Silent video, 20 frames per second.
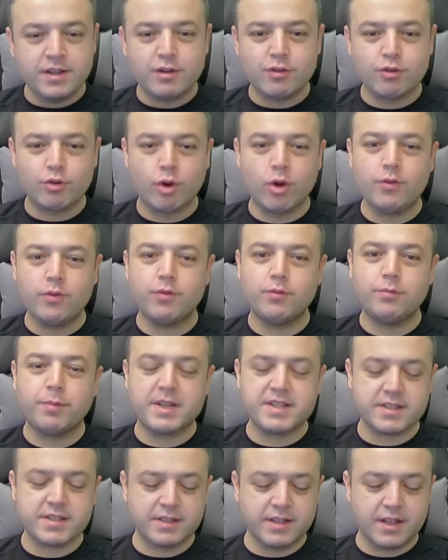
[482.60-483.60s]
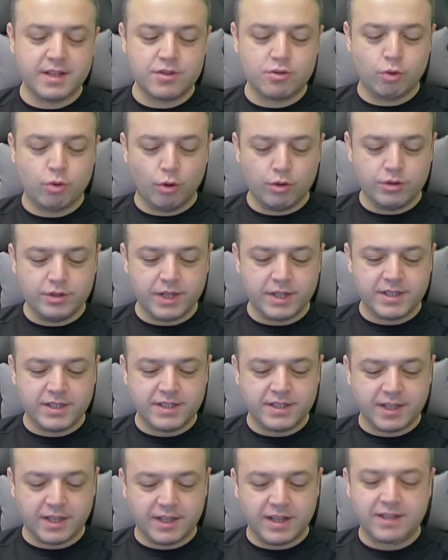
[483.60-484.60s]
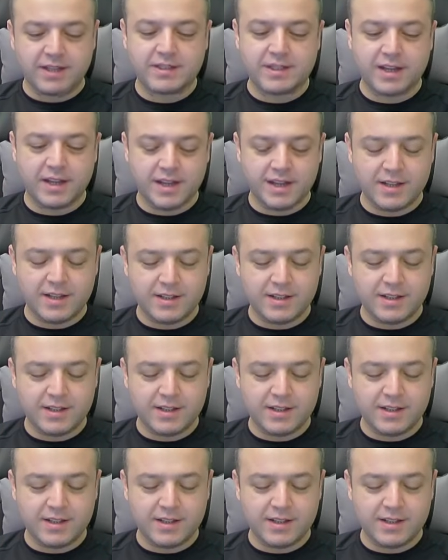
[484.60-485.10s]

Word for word: Cruyff'un pasında son dakikalarda